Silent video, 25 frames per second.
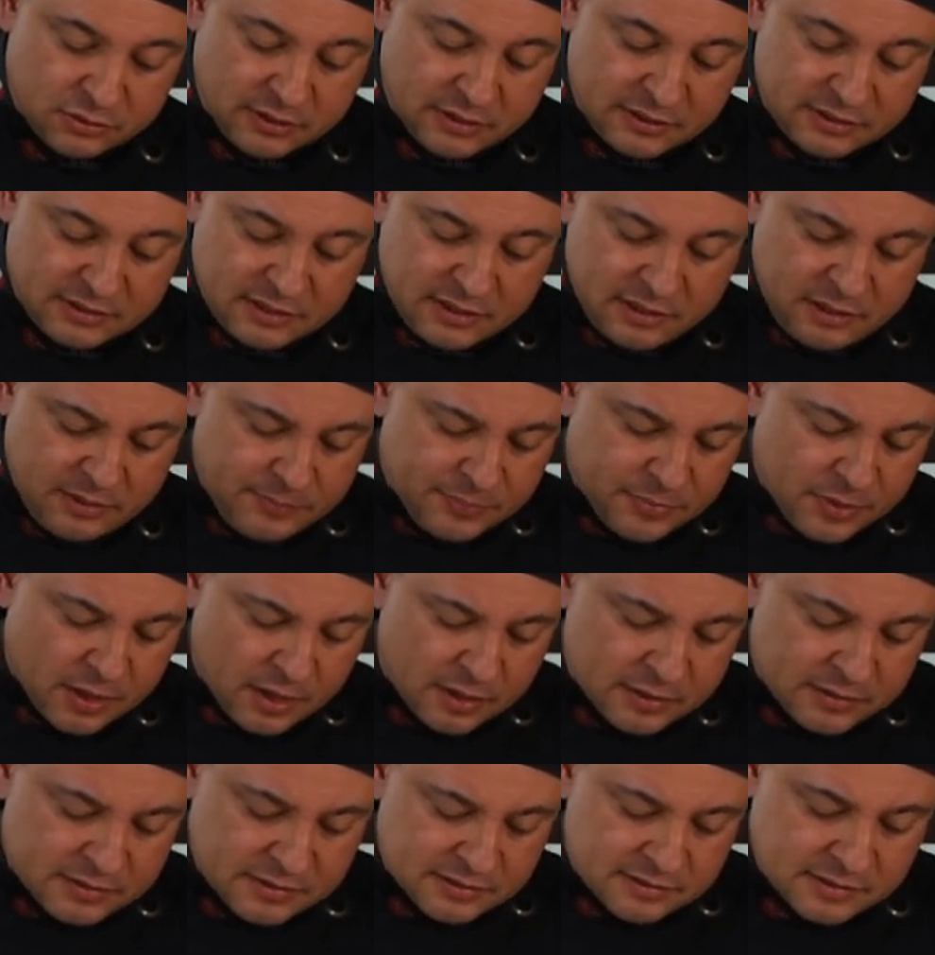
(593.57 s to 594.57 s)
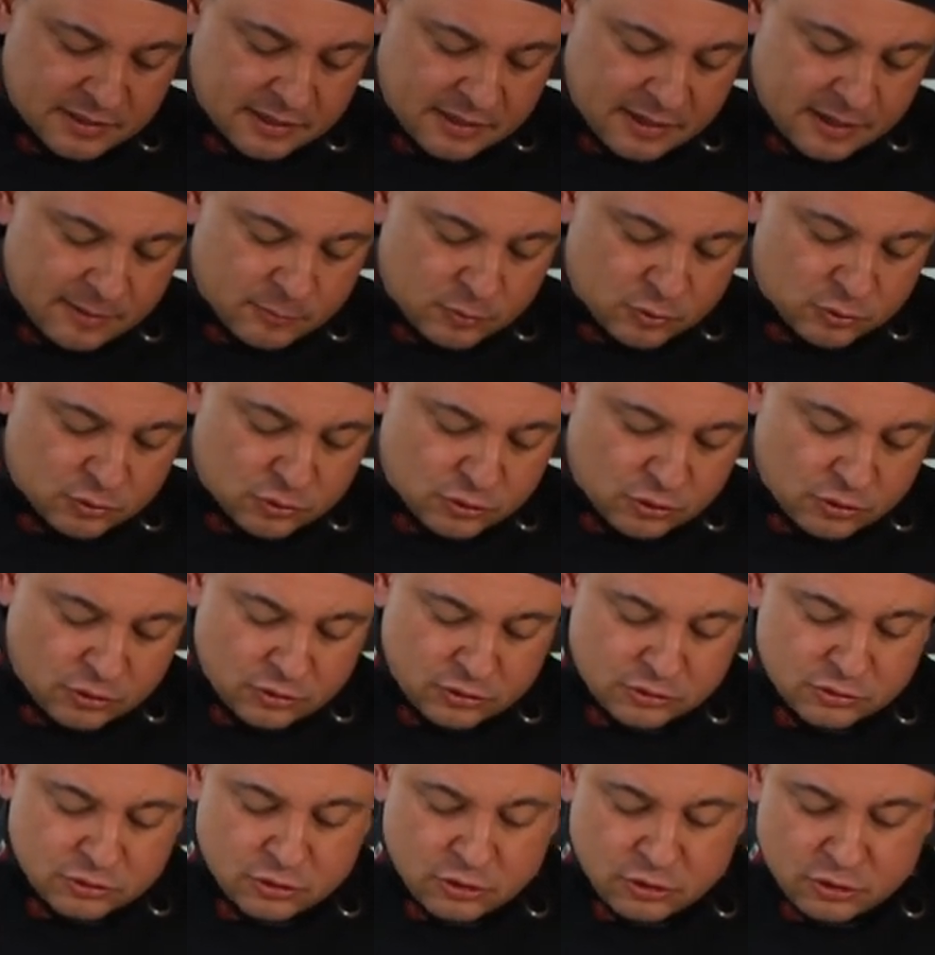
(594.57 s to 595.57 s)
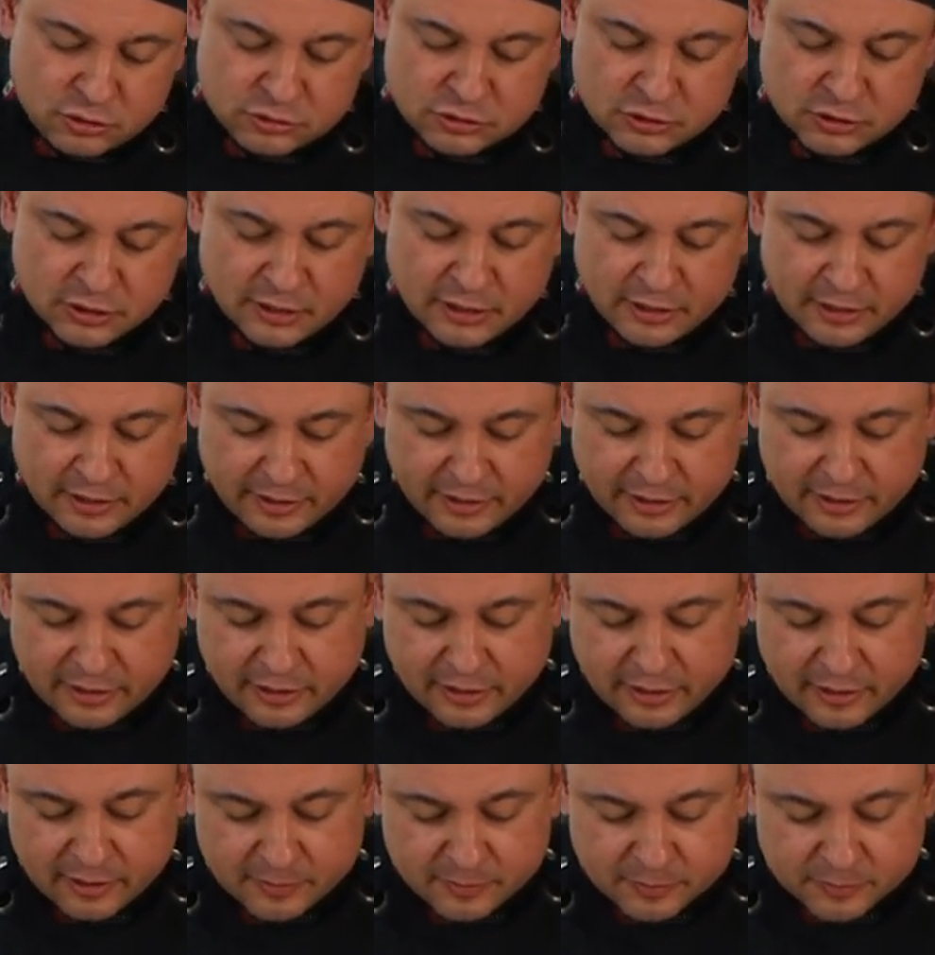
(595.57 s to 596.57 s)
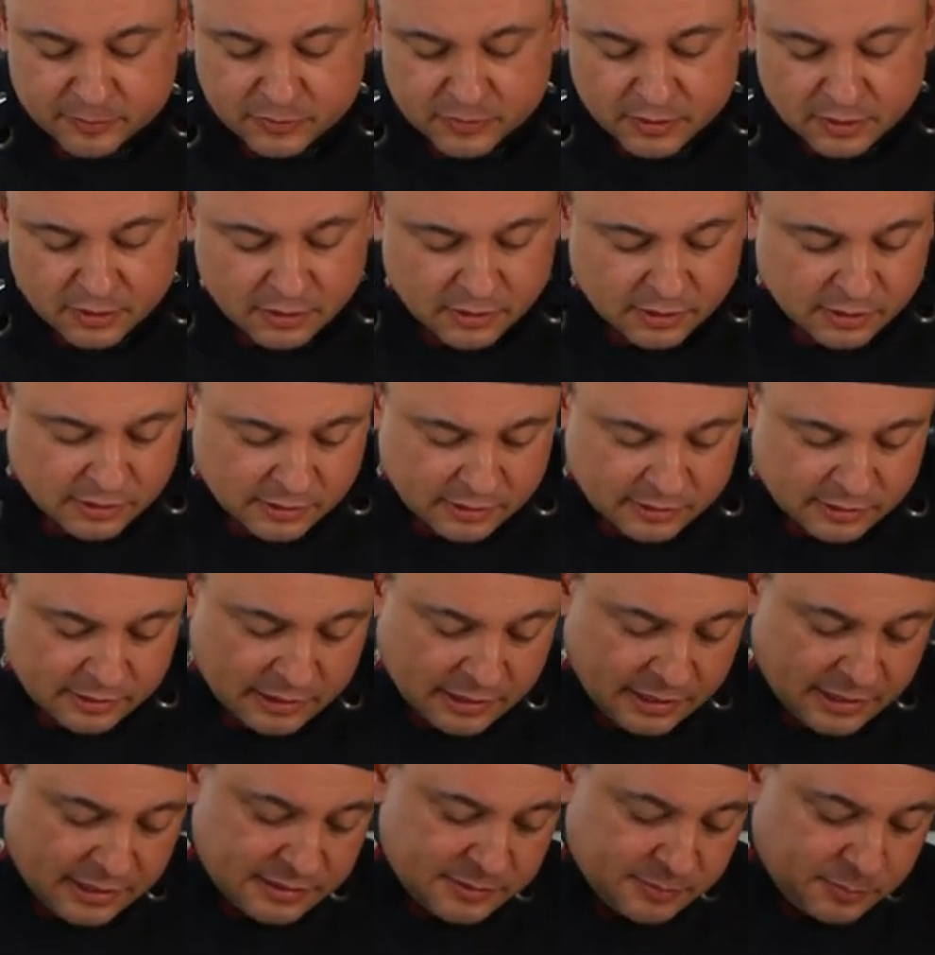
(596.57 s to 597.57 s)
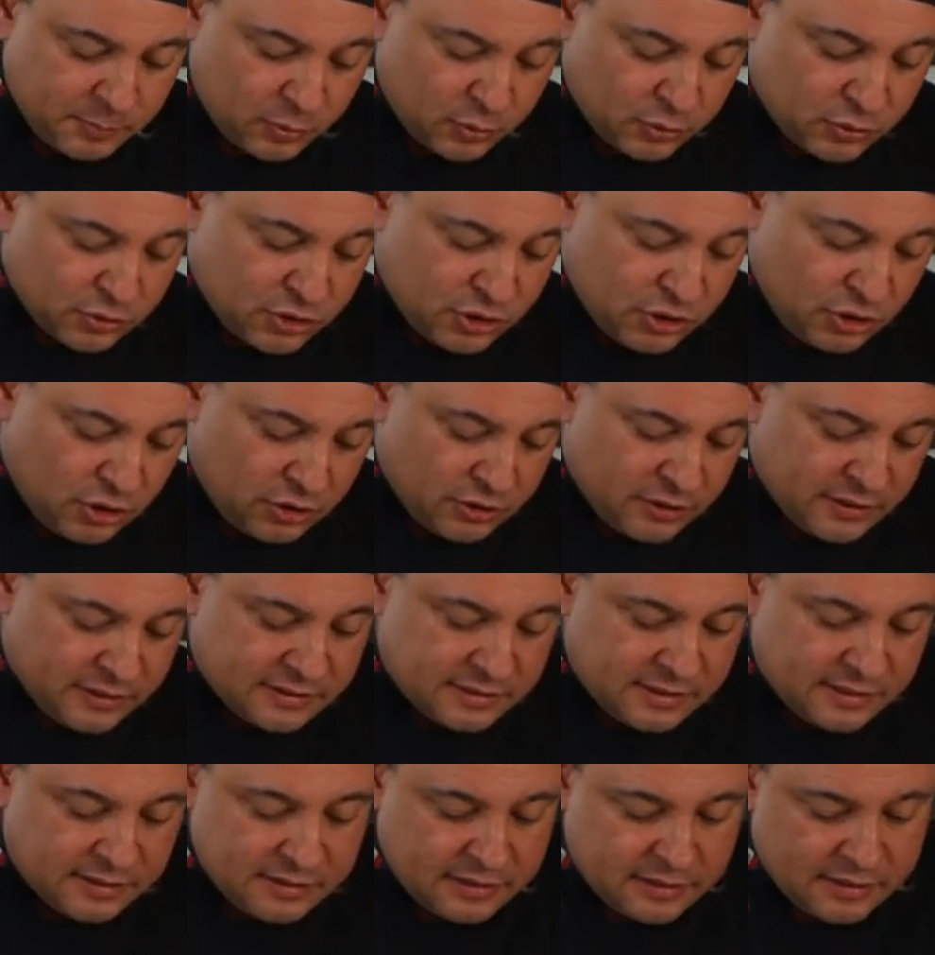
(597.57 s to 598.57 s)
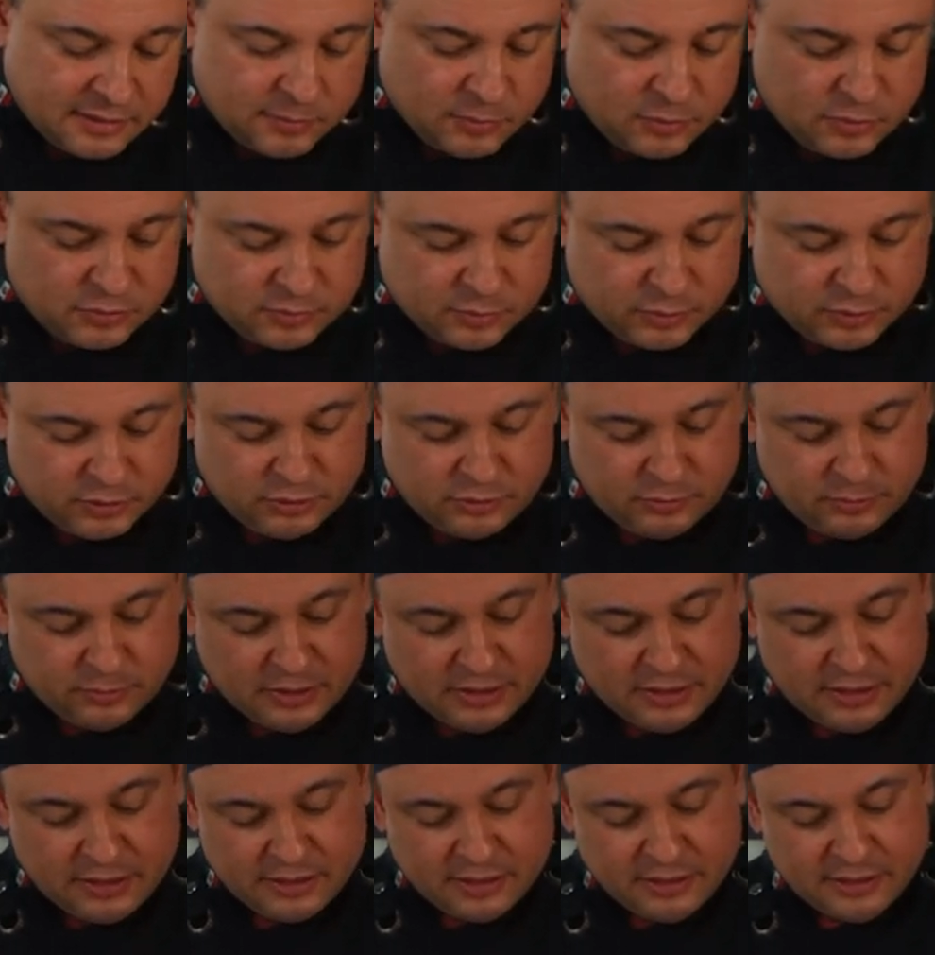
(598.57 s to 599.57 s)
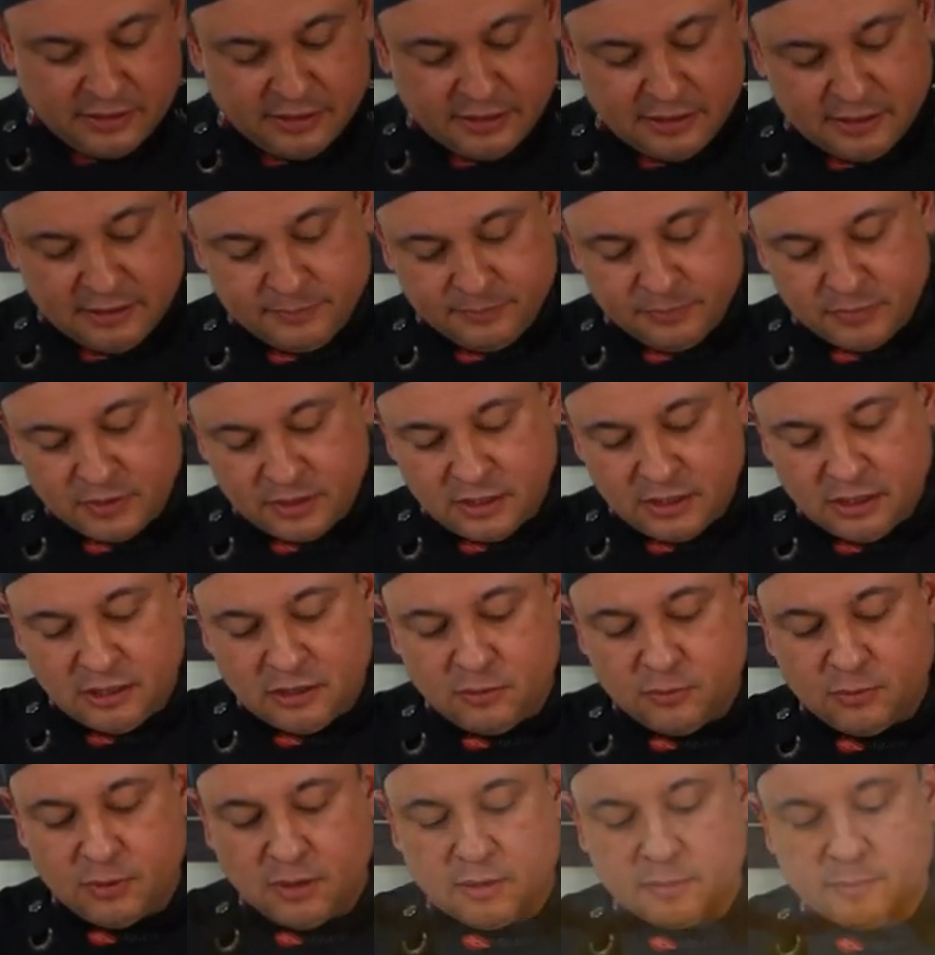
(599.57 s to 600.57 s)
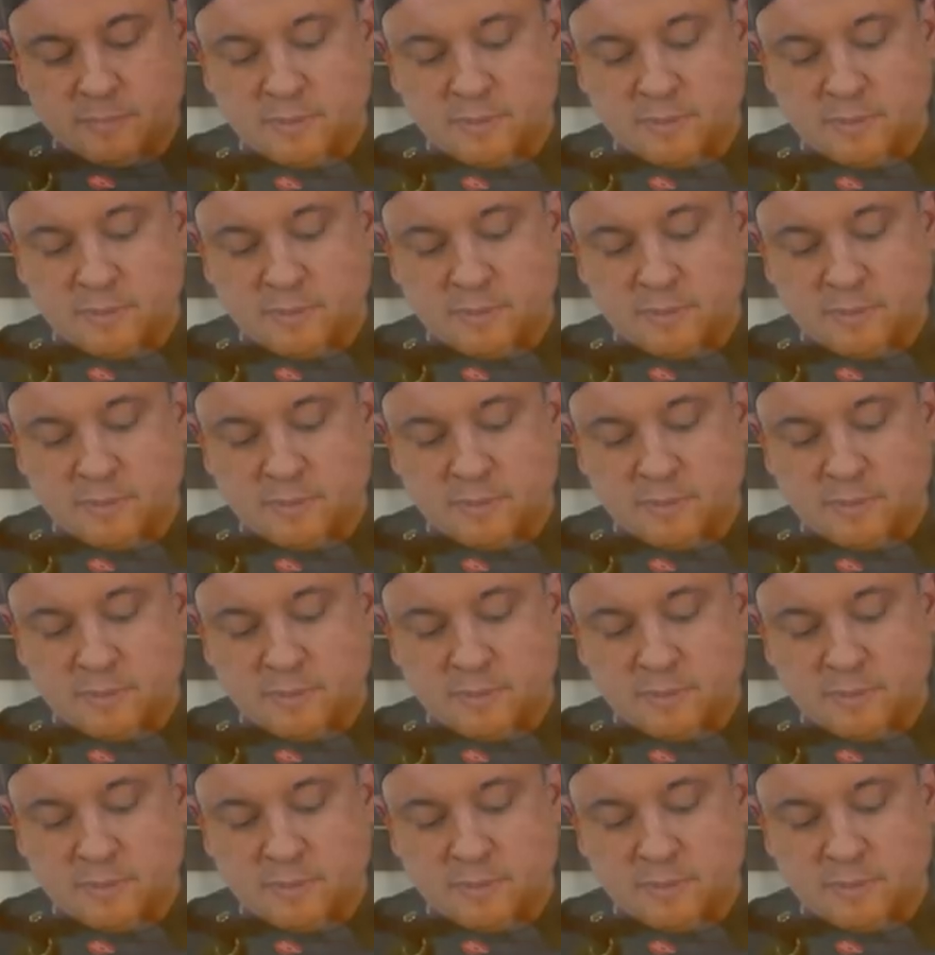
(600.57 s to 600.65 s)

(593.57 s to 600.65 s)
Y así, si sacamos todos los... Eh, las porciones que tenemos, bueno, van a quedar igual.